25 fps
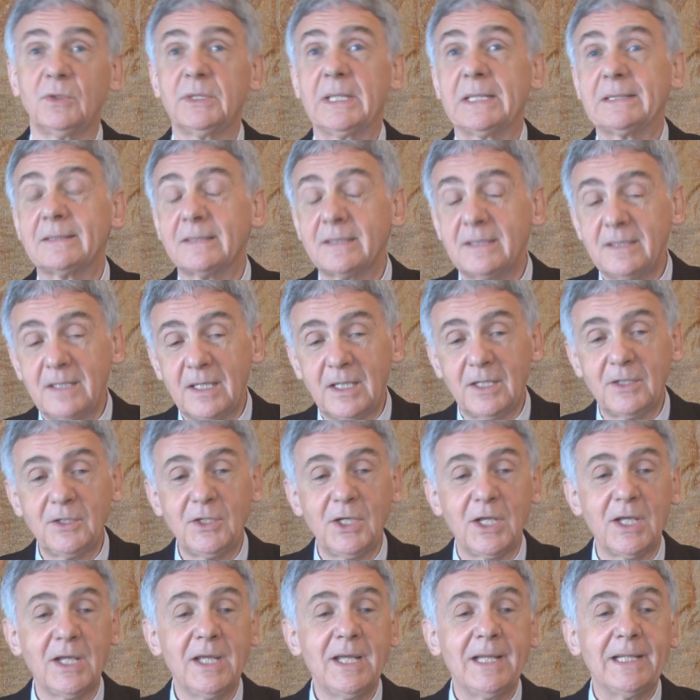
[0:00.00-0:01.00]
to
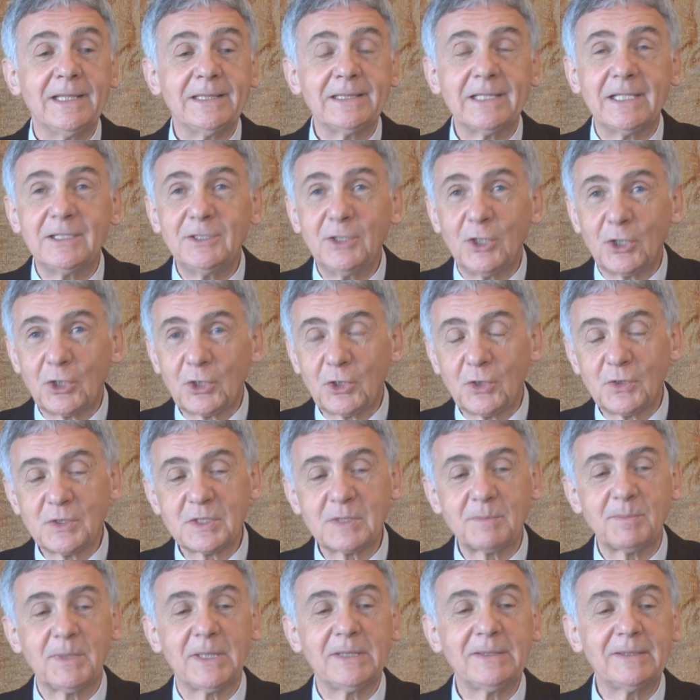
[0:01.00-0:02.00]
natchnienie, ten
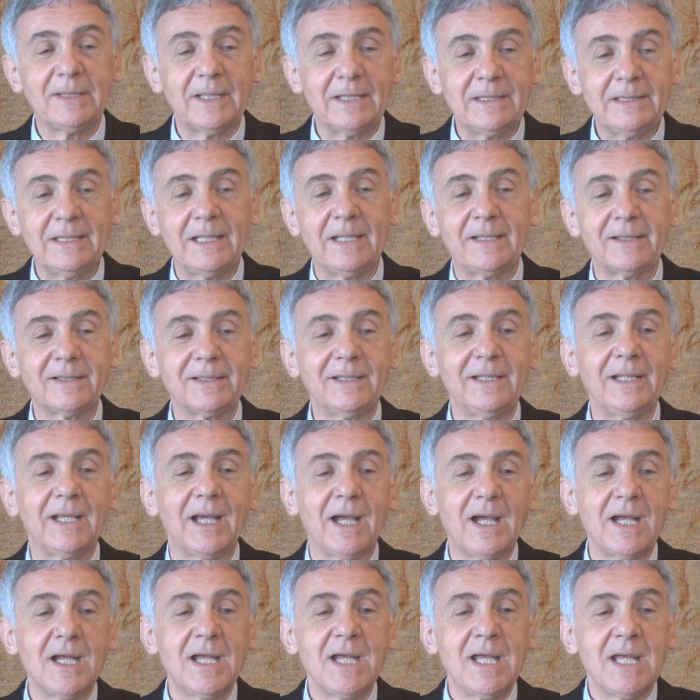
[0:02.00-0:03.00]
rozpęd,
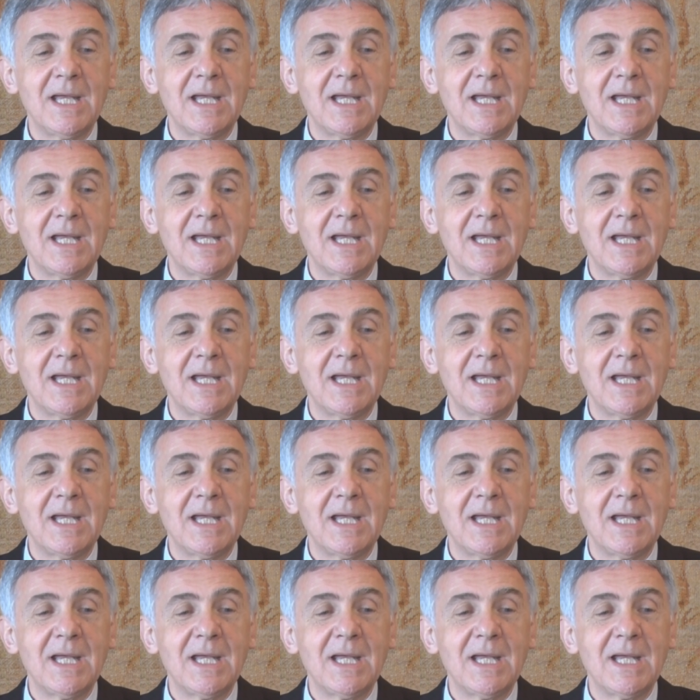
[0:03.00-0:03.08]
energia,